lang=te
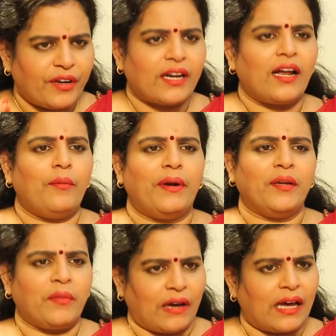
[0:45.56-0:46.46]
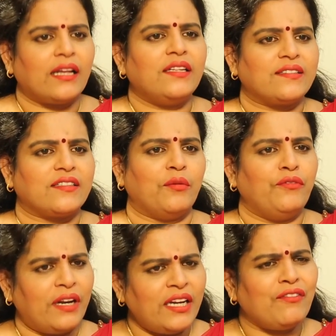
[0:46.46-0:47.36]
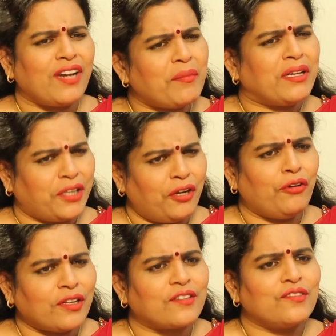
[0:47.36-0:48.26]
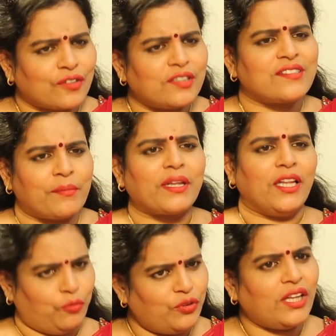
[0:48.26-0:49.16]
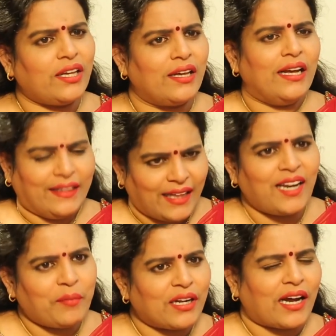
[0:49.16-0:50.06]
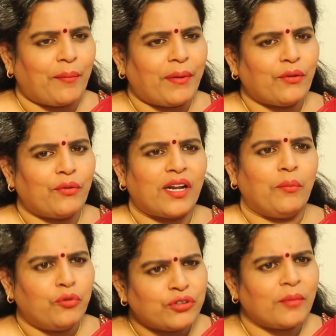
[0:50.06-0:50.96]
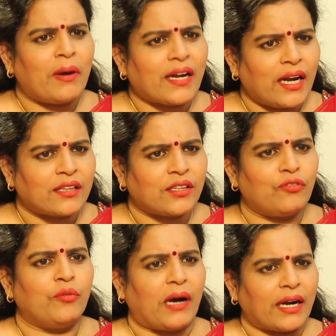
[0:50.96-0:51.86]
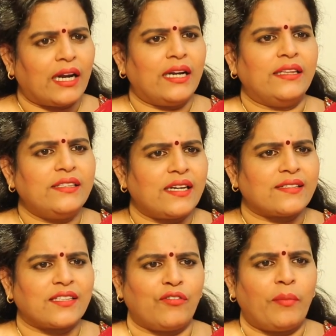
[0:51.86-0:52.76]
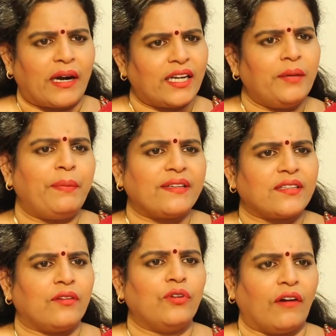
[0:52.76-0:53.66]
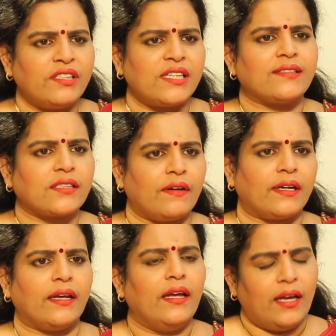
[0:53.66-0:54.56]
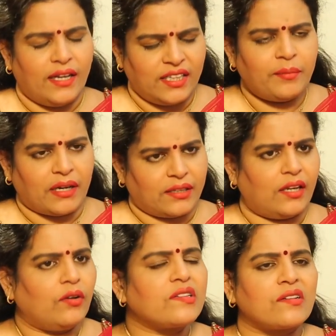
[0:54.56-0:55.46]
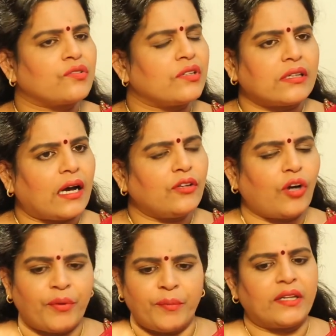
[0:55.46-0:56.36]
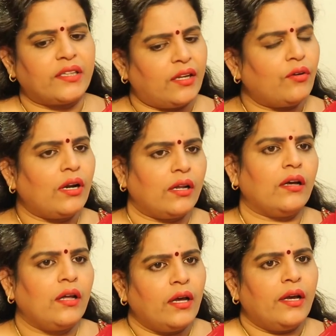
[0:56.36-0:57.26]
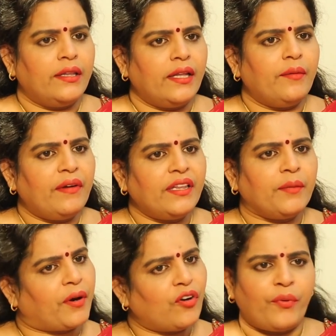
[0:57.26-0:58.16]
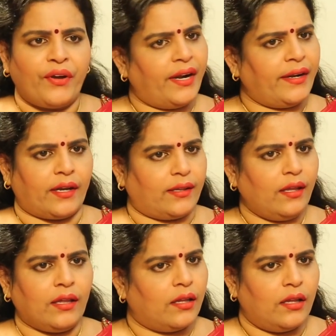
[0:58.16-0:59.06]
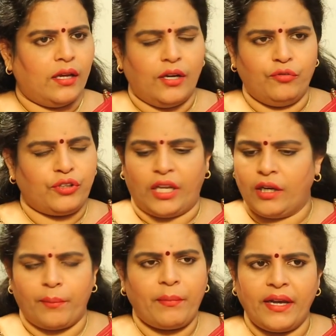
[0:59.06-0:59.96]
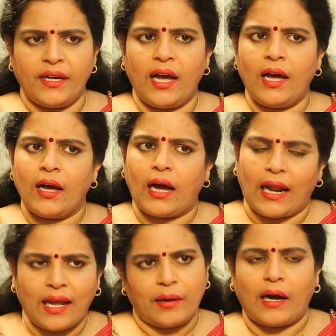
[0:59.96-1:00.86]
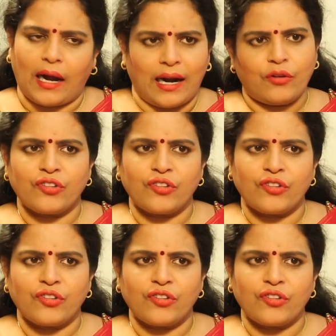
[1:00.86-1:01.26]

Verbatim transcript: విగ్రహాలు పెట్టి మనం ఆరాధిస్తాము ఇవన్నీ ఉన్నాయి మన తెలుగులో సంస్కృతి సంప్రదాయం ఉంది దాన్ని మనం కాపాడకుండా బూతులు మాట్లాడతాము మాట్లాడి ఇది చేస్తాము బట్టలు ఇప్పేస్తాము అవి చేస్తామంటే ఇది మన తెలుగు సంస్కృతి కాదు అప్పుడు మన తెలుగు వాళ్ళ ఇది ఏమైంది పరువు పోయినట్టే కదా నువ్వు తెలుగు అమ్మాయిగా అలా వాళ్ళ